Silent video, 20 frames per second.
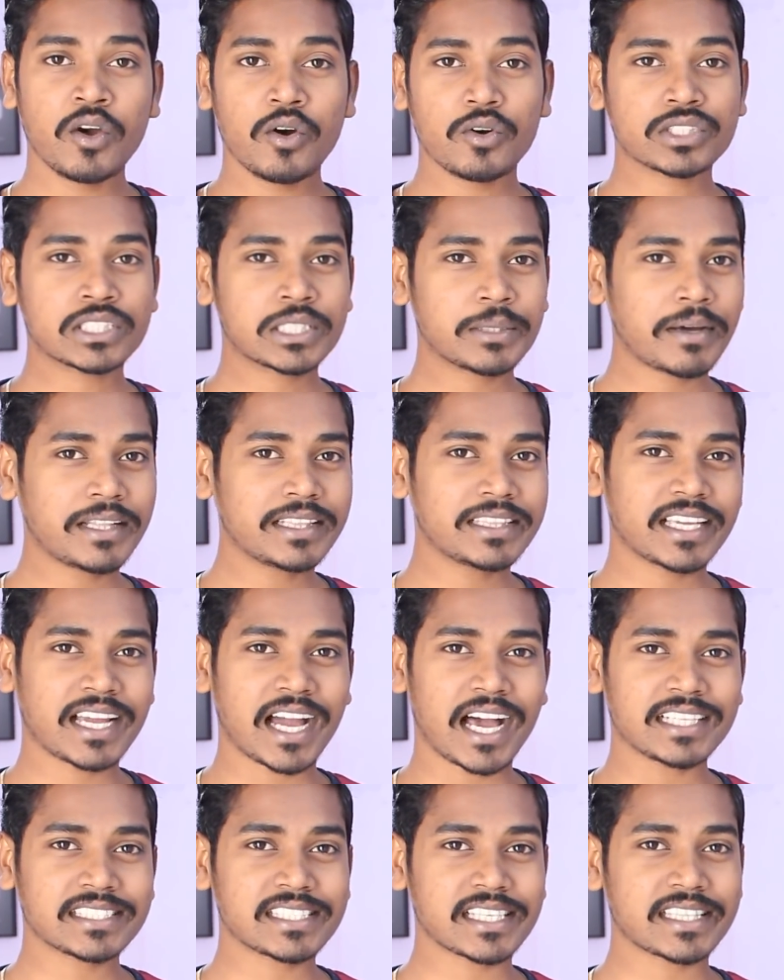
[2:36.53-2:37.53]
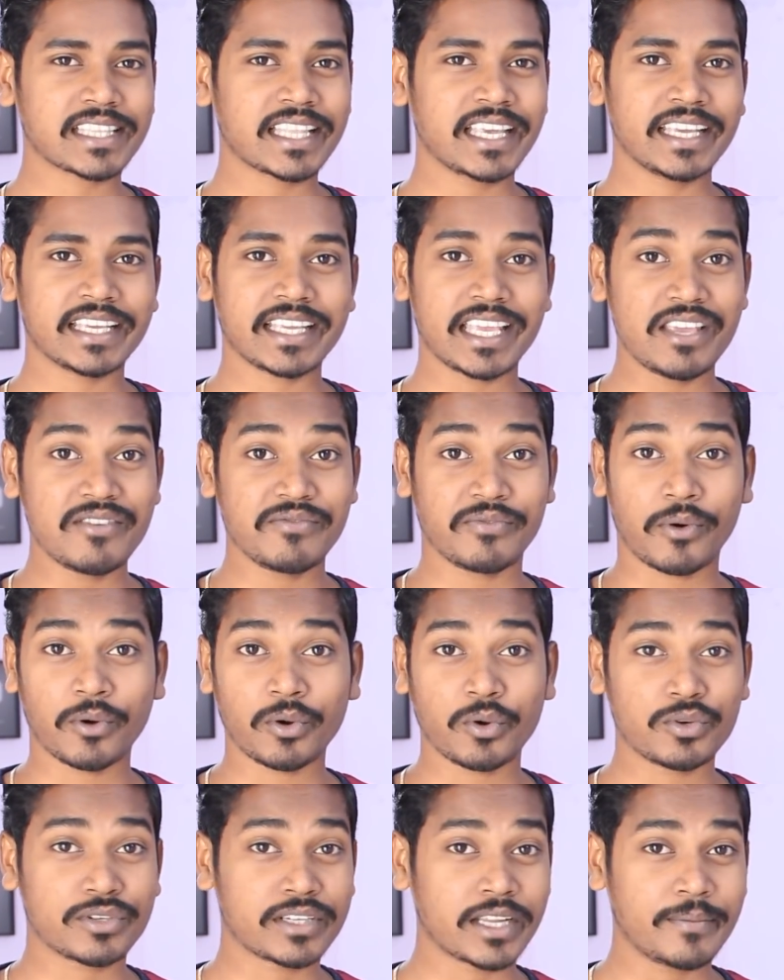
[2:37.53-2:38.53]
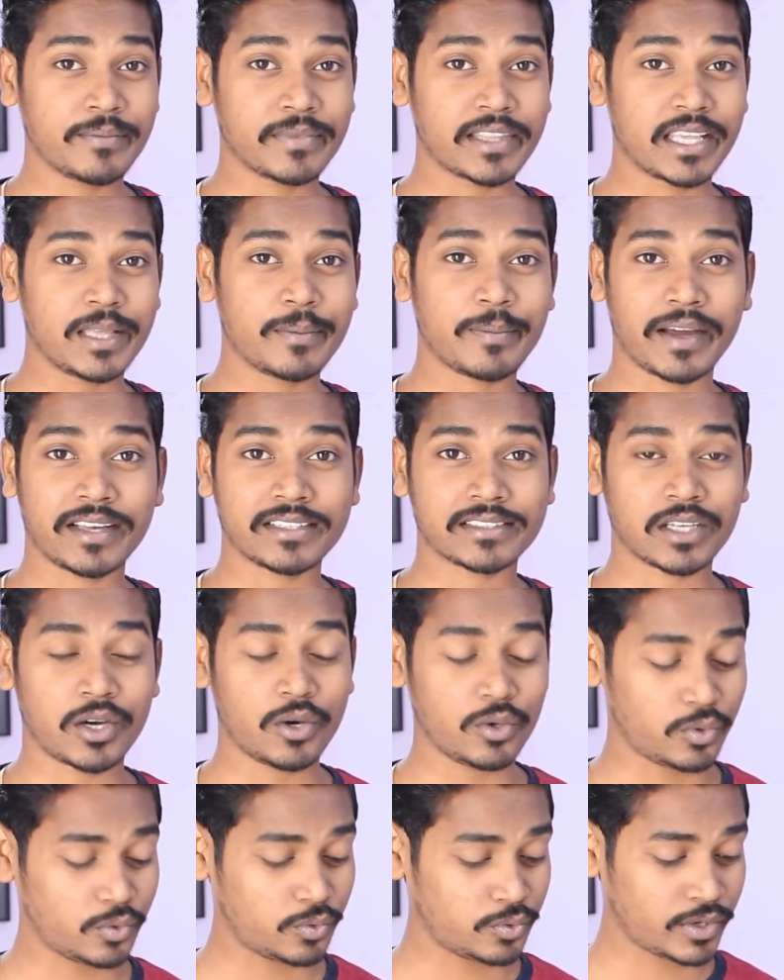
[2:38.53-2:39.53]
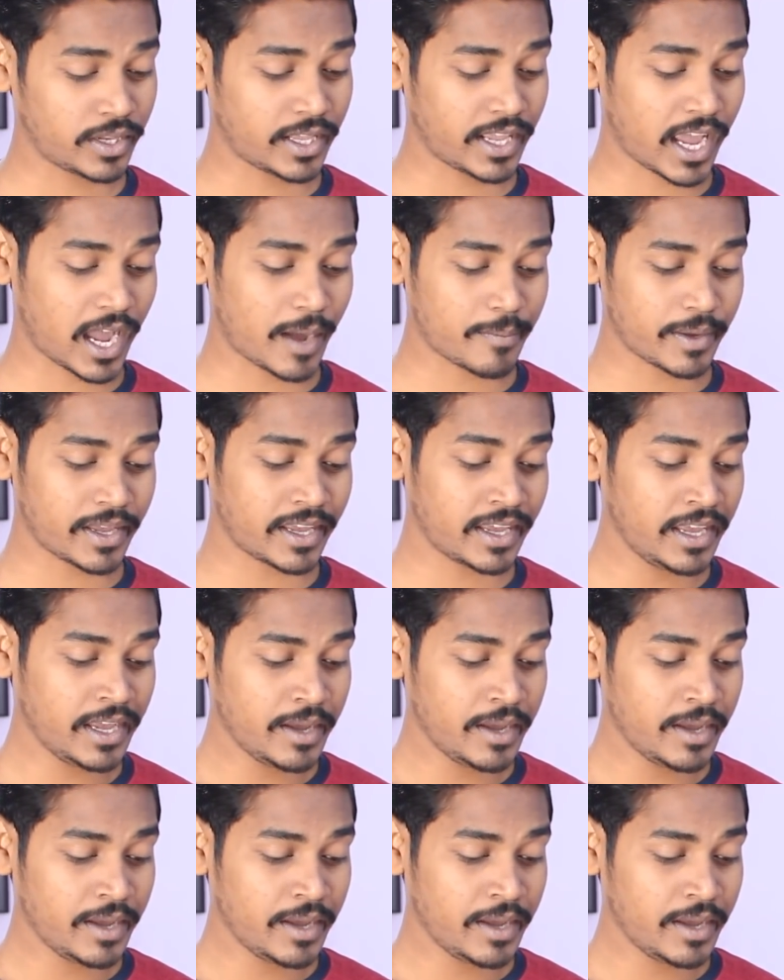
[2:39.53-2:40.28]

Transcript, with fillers: उसके बाद दिखा सकते हैं कि ये फ़ोन उस टाइम तेरे पास था और तूने यहाँ पे